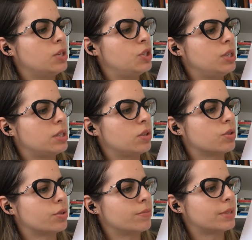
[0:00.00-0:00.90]
diz que
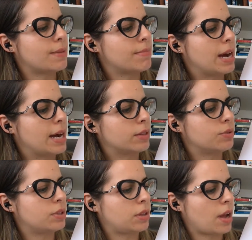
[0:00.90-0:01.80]
nós somos
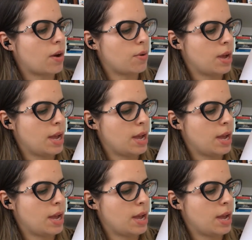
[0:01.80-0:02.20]
amados e tal.